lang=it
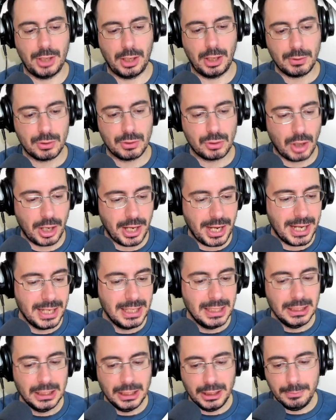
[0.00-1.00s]
Questo è
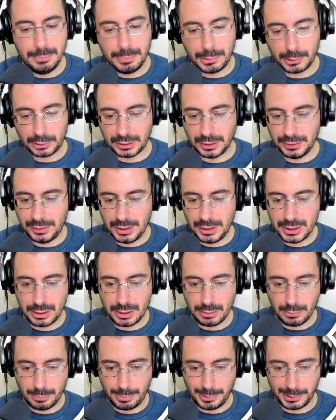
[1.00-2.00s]

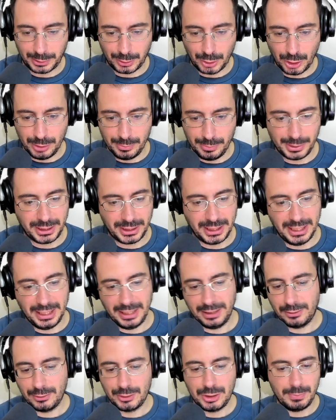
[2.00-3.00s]
importantissimo per noi perché
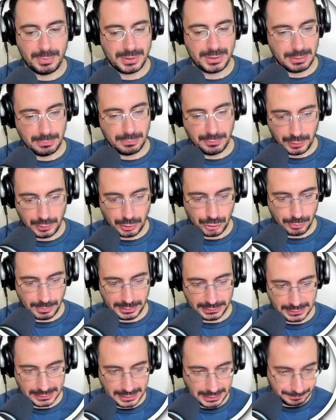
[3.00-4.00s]
così passiamo
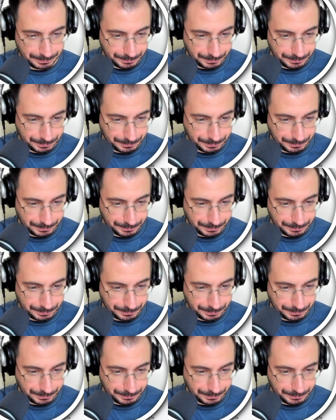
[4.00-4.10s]
velocemente da